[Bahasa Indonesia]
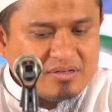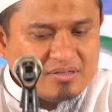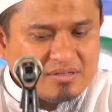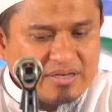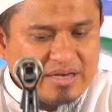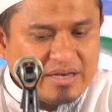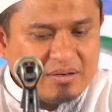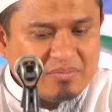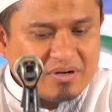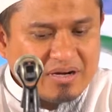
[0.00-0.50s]

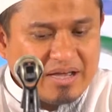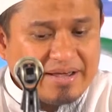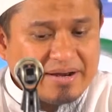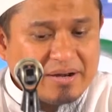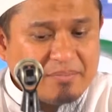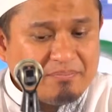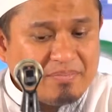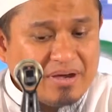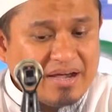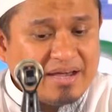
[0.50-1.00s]
saya
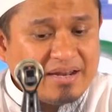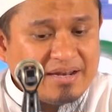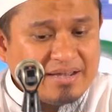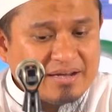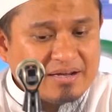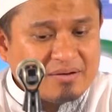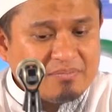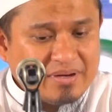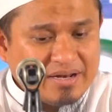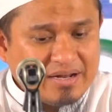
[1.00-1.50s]
berharap
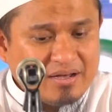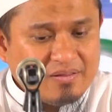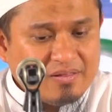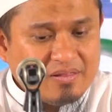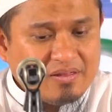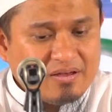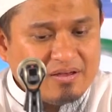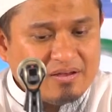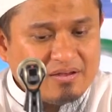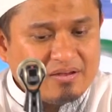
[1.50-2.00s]
pahala kepada
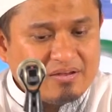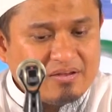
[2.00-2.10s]
Allah.